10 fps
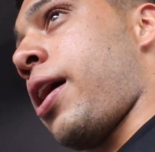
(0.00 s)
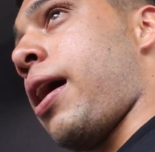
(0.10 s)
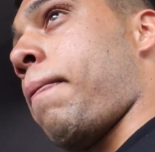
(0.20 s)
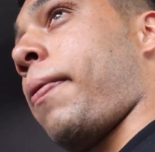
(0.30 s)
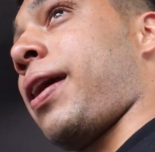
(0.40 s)

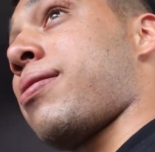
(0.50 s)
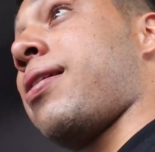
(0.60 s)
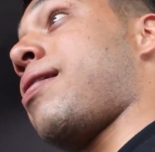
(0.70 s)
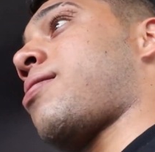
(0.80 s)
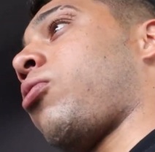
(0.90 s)
é, para
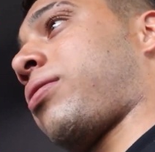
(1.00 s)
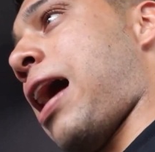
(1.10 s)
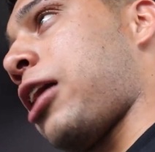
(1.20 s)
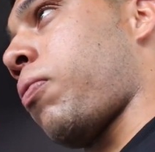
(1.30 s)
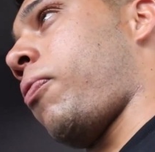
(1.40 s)
ser
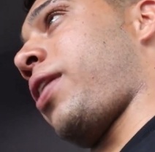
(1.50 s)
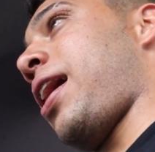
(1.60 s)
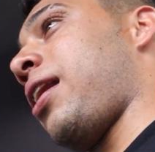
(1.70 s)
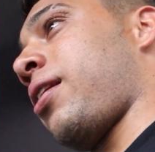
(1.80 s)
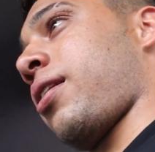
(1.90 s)
exaltado por
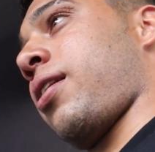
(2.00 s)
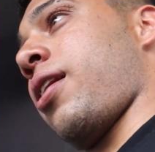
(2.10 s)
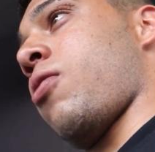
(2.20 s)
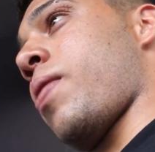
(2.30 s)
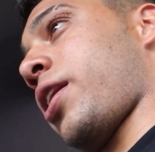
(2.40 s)
ela,
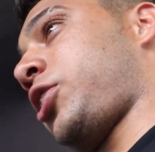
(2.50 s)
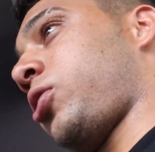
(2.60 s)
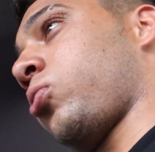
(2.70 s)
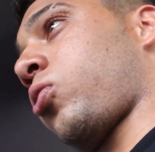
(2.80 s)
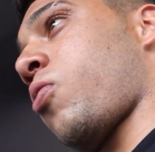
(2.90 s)
que é uma
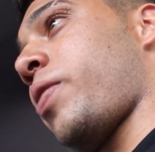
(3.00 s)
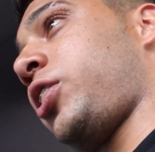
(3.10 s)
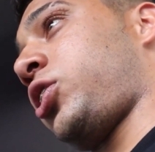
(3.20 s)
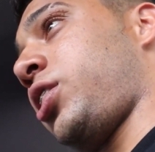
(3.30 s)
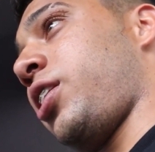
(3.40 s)
questão
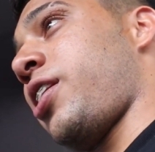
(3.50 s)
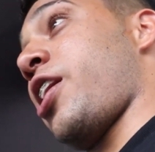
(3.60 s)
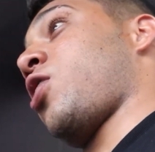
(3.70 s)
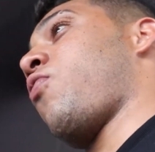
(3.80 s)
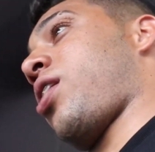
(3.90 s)
totalmente
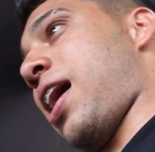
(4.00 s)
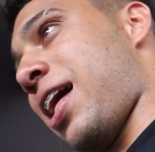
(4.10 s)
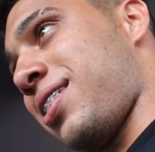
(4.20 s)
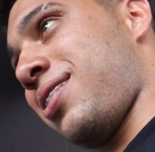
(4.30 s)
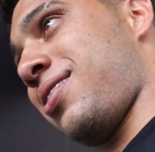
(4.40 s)

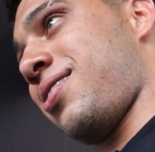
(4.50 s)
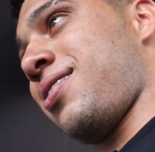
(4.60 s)
equivocada